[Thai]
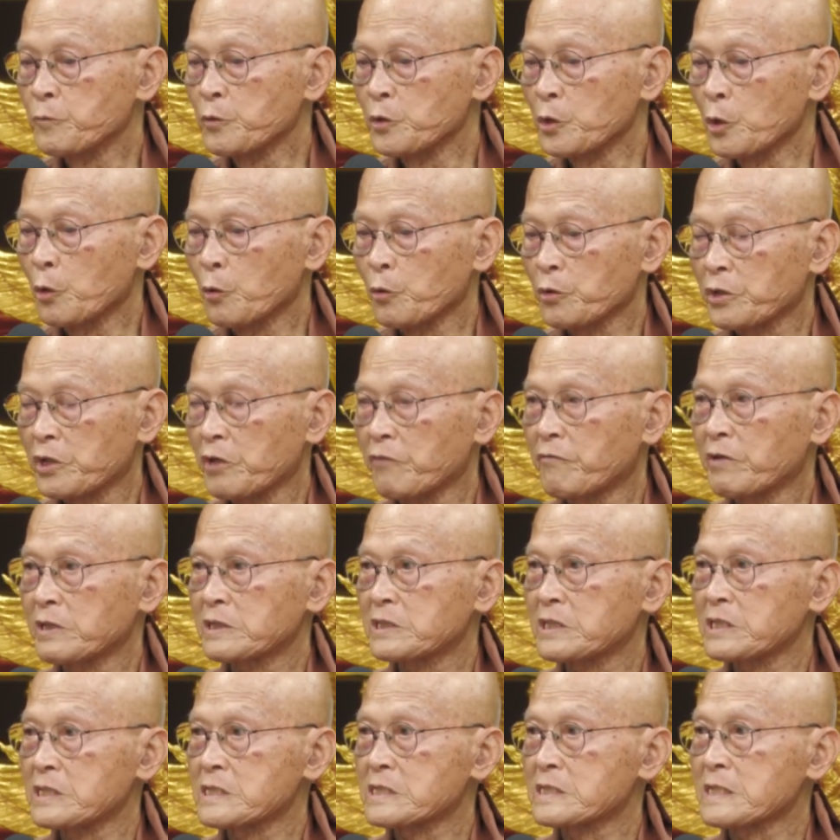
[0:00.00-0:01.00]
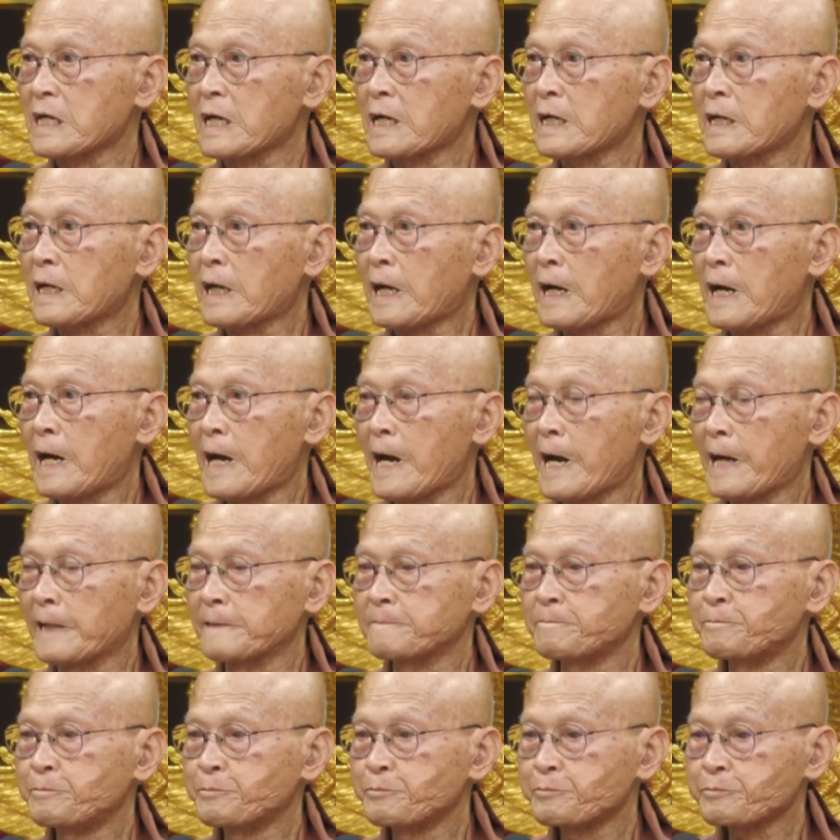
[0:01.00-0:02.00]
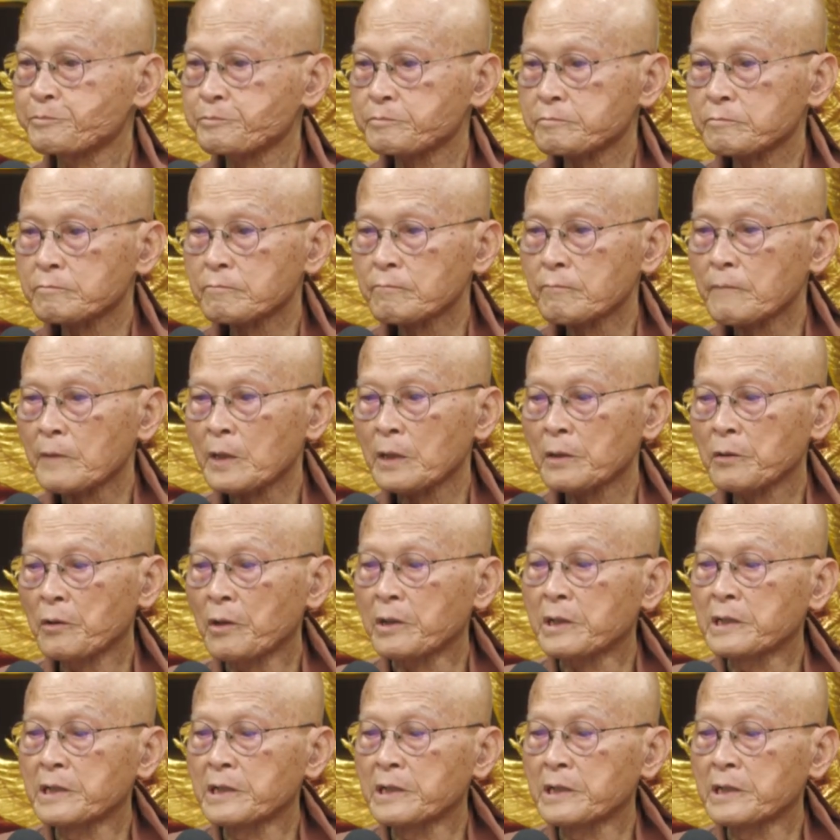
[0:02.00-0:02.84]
อยู่ที่วจีสังขารก็